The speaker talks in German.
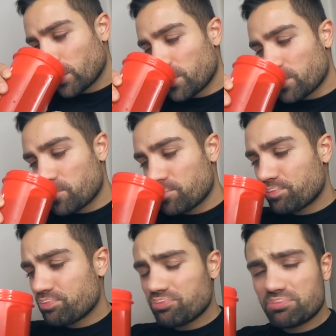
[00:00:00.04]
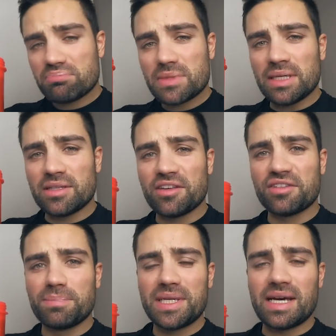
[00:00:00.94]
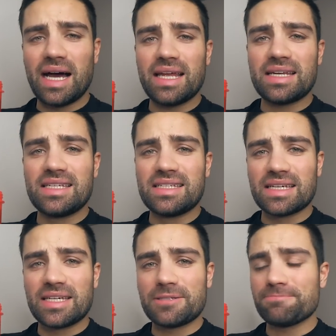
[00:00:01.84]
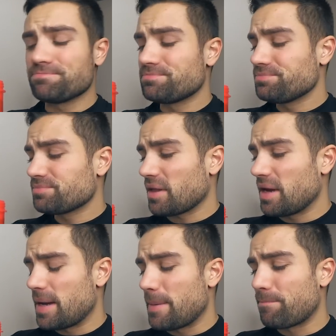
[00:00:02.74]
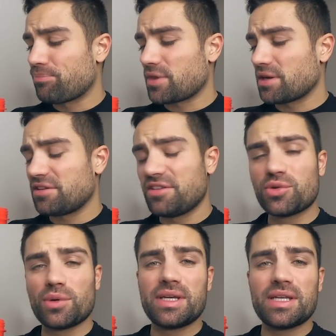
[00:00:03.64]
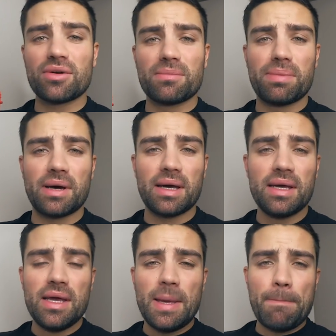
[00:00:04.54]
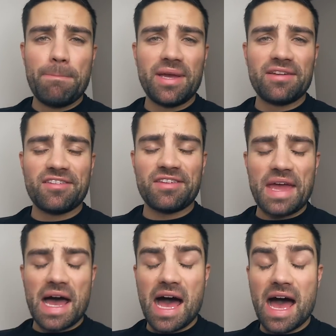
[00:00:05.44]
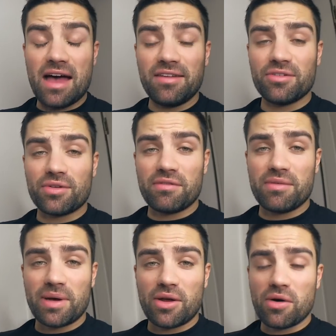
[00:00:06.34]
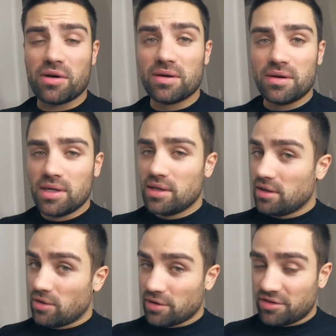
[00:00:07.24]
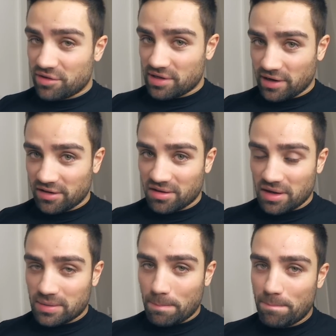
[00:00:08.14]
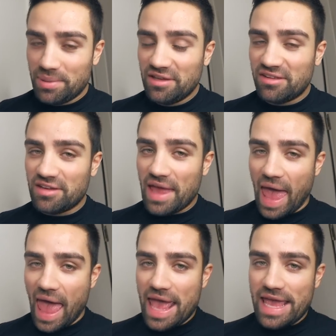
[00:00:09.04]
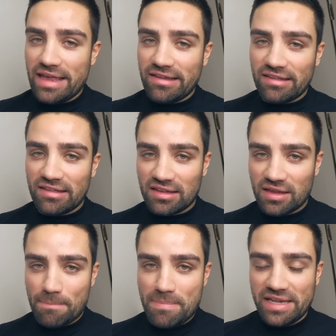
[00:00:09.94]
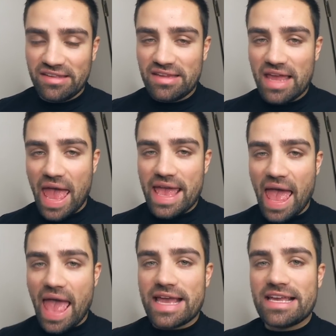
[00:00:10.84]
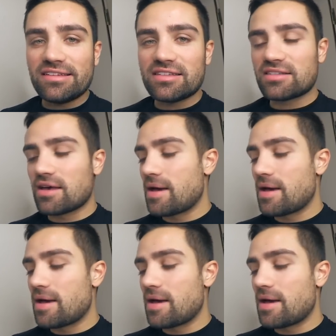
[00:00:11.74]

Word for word: Mm, da ist Beta-Alanin drin, ähm, Citrullin und ein paar BCAAs oder wie man auch heutzutage sagt, BCAAs, BCAAs.